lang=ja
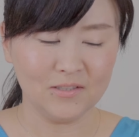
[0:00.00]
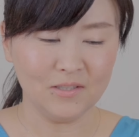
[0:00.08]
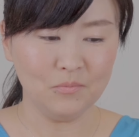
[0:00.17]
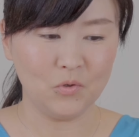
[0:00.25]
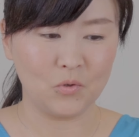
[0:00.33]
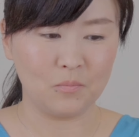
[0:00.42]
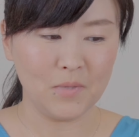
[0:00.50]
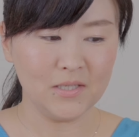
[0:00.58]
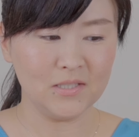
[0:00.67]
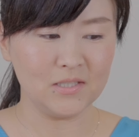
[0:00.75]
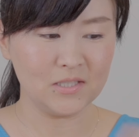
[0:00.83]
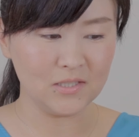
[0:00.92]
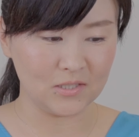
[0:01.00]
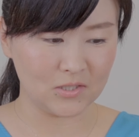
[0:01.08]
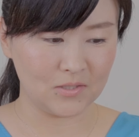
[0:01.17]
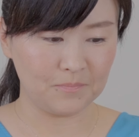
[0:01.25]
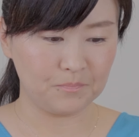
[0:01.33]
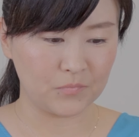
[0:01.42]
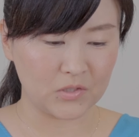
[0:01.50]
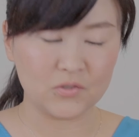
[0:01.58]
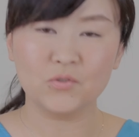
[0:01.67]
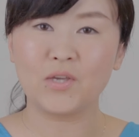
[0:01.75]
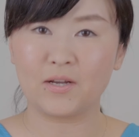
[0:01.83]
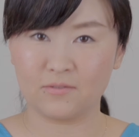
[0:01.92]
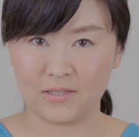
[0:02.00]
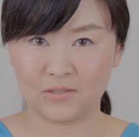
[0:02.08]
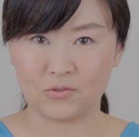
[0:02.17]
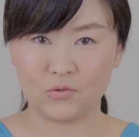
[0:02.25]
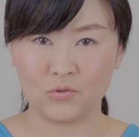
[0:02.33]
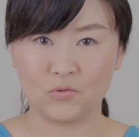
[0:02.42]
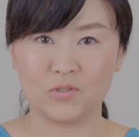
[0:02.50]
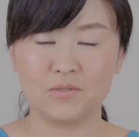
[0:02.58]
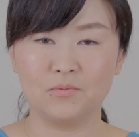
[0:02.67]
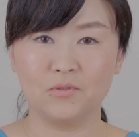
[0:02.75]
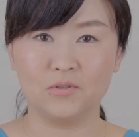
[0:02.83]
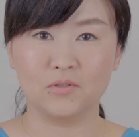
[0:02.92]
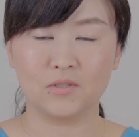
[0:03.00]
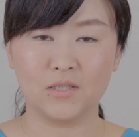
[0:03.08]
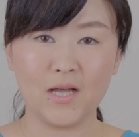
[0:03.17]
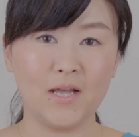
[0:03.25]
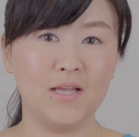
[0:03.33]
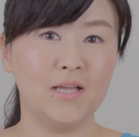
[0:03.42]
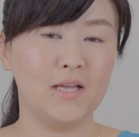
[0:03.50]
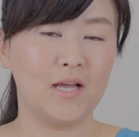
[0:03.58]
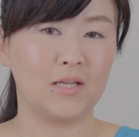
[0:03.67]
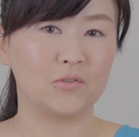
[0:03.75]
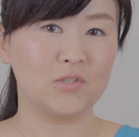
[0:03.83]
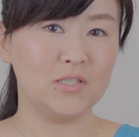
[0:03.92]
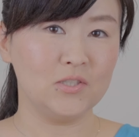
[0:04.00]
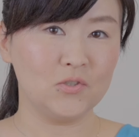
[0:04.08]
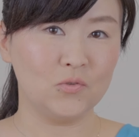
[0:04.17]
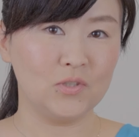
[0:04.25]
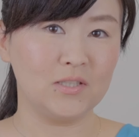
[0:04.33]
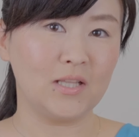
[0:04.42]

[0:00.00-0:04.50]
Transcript: でも毎日数百円という自分があの慎重に